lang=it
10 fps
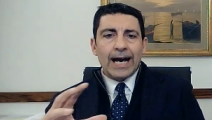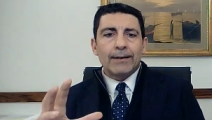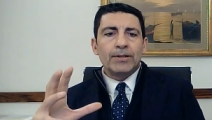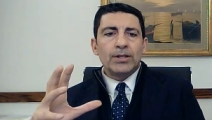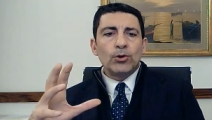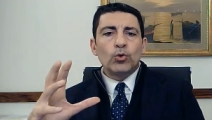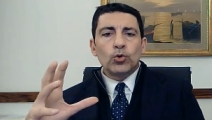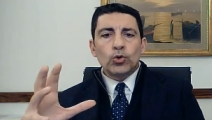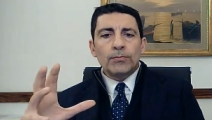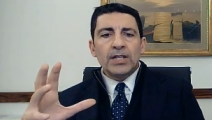Abiti in un
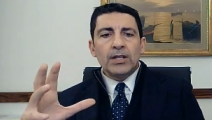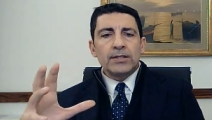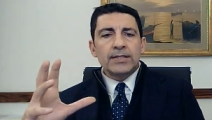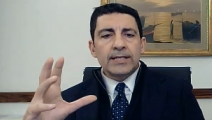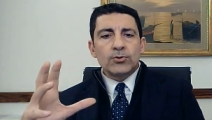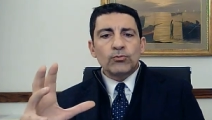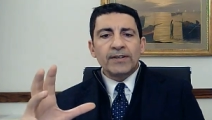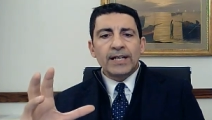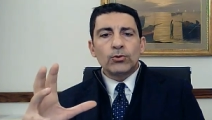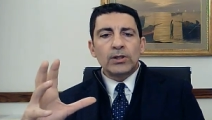condominio e ti sei
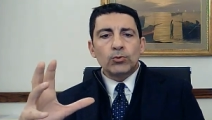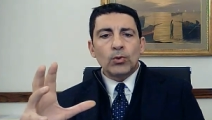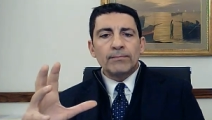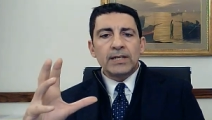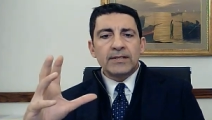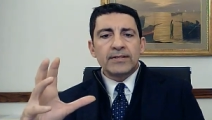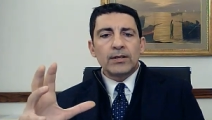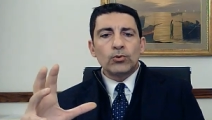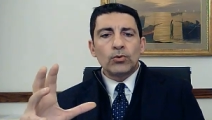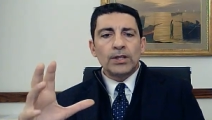stufato del tuo
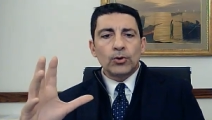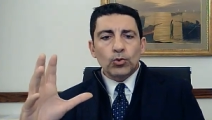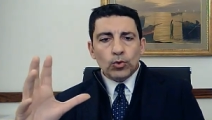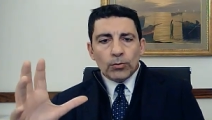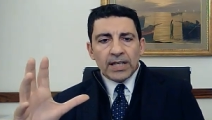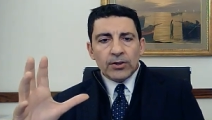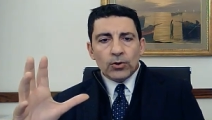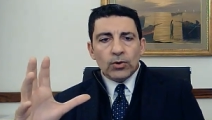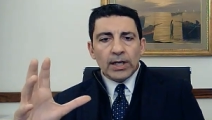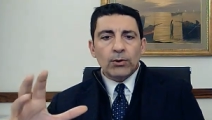amministratore di
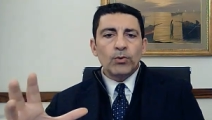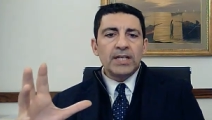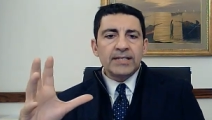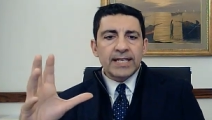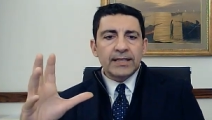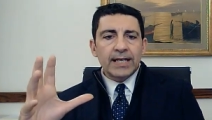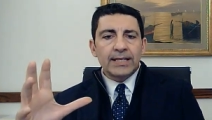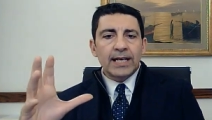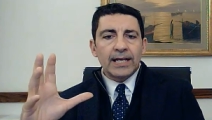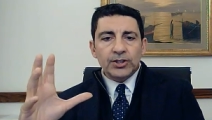condominio e quindi sei
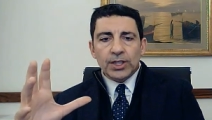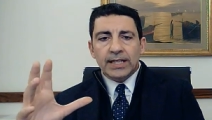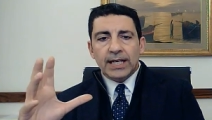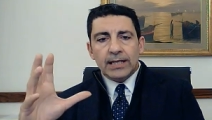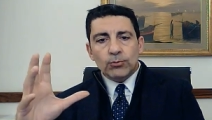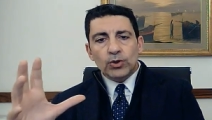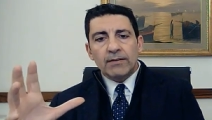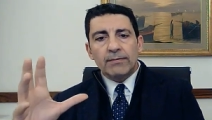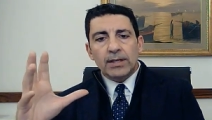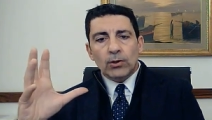andata alla ricerca dei
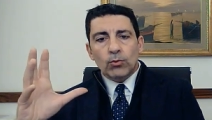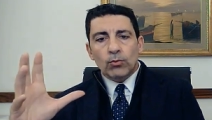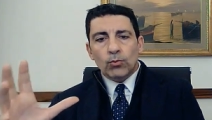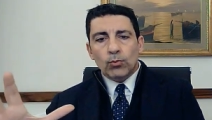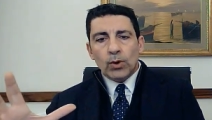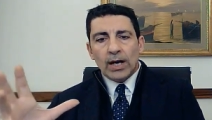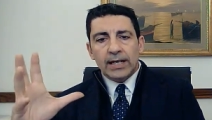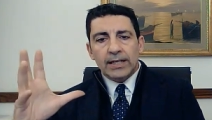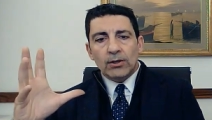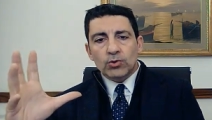motivi per i
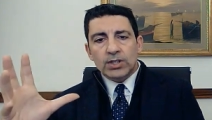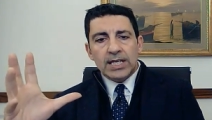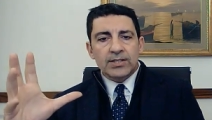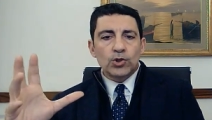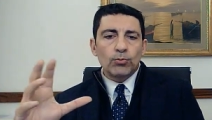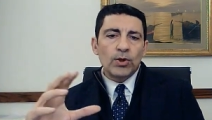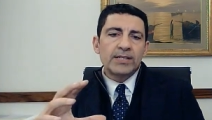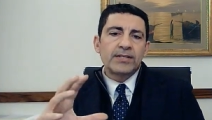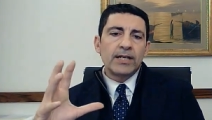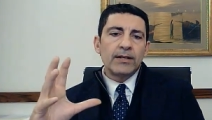quali lo stesso può
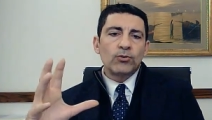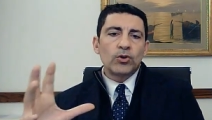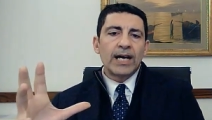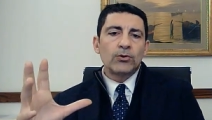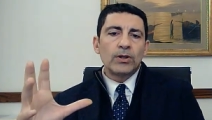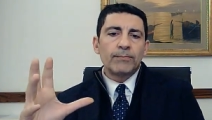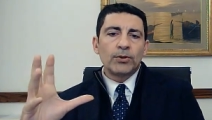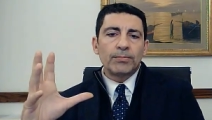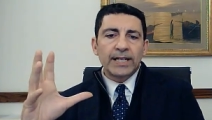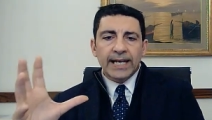essere revocato dal
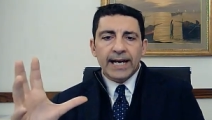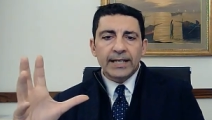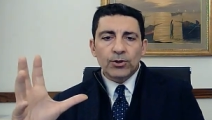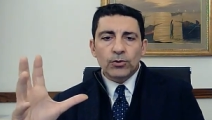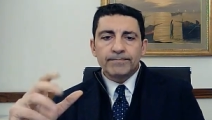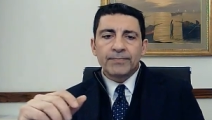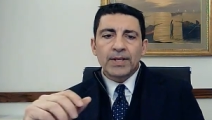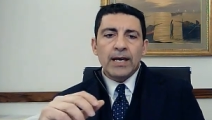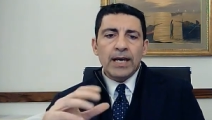proprio incarico?